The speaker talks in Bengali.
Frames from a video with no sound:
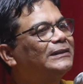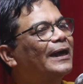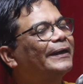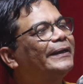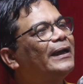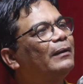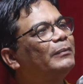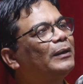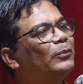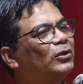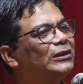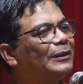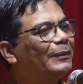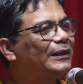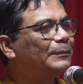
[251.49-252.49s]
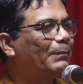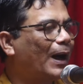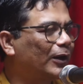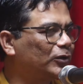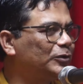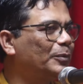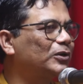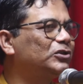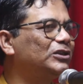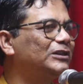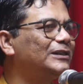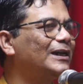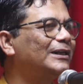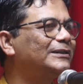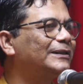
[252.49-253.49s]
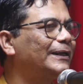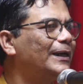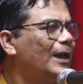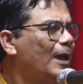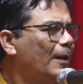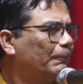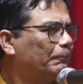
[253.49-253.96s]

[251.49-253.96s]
যাকে আমরা বলতে পারি ভারতবর্ষ ইতিহাসে